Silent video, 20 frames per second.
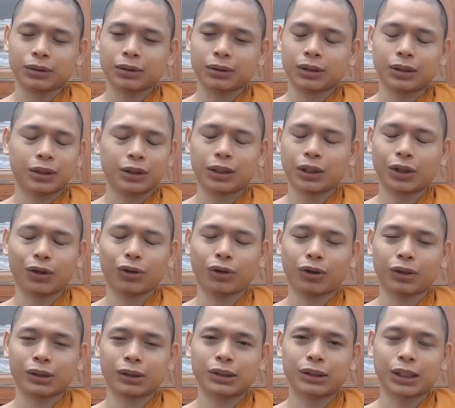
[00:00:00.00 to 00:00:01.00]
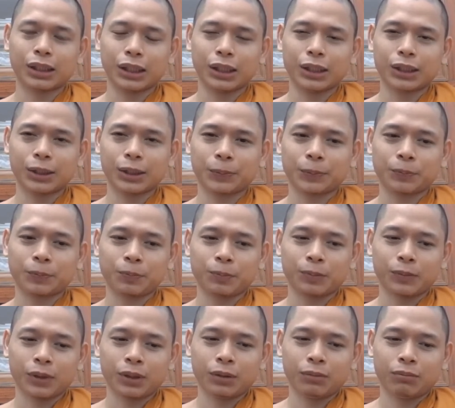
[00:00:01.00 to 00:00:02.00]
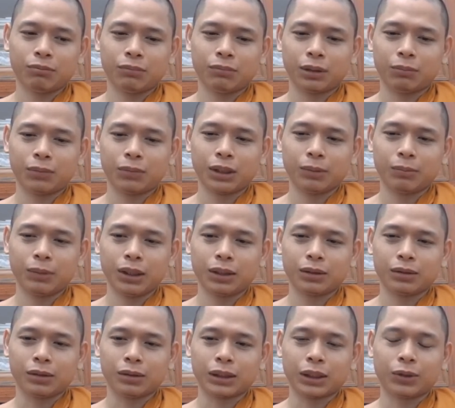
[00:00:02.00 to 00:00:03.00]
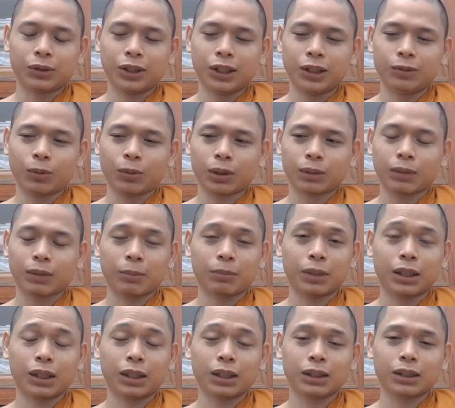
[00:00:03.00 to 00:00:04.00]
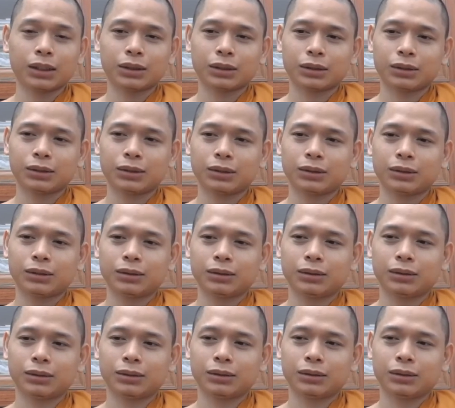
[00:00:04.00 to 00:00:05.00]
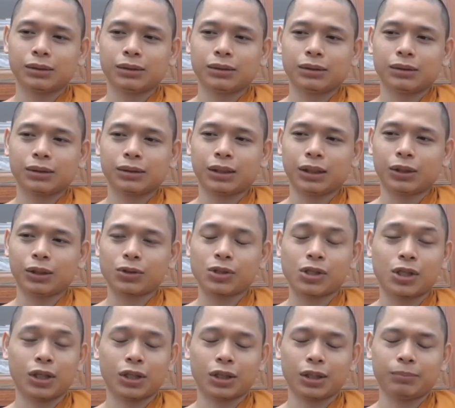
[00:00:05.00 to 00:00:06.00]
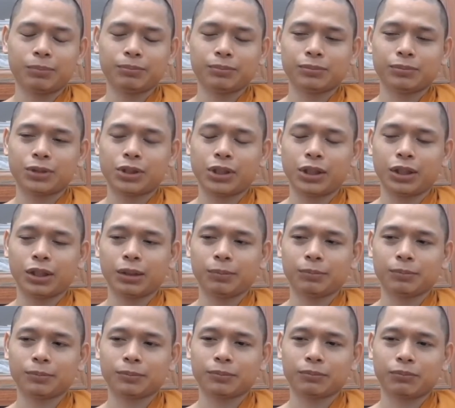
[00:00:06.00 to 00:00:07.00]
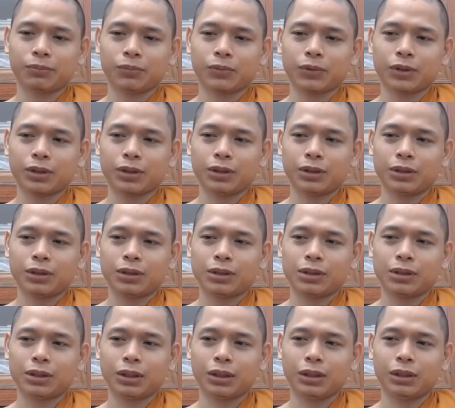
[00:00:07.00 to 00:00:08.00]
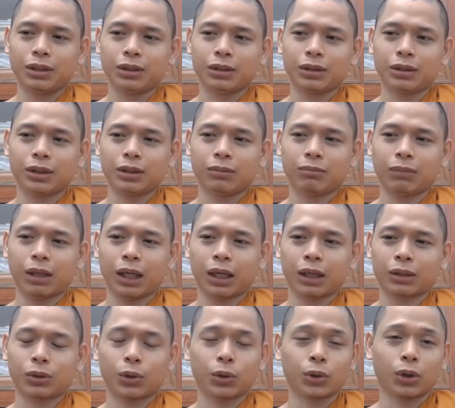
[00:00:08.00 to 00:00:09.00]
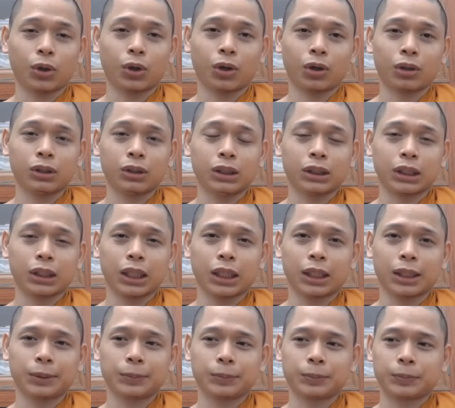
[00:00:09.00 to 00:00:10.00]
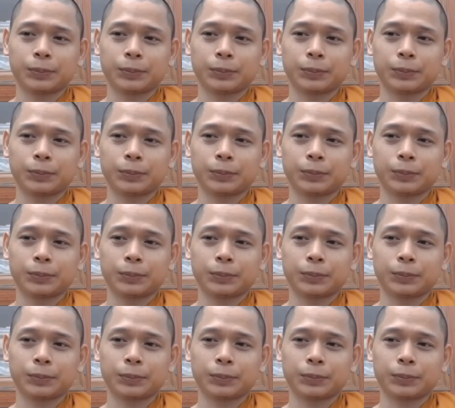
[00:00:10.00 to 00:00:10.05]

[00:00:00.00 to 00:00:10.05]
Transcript: uh, khi đó còn là cư sĩ thôi mình mới biết được giáo lý một cách ba mớ đó khi đó xiên lắm xiên lắm xiên lên mạng đôi coi với người ta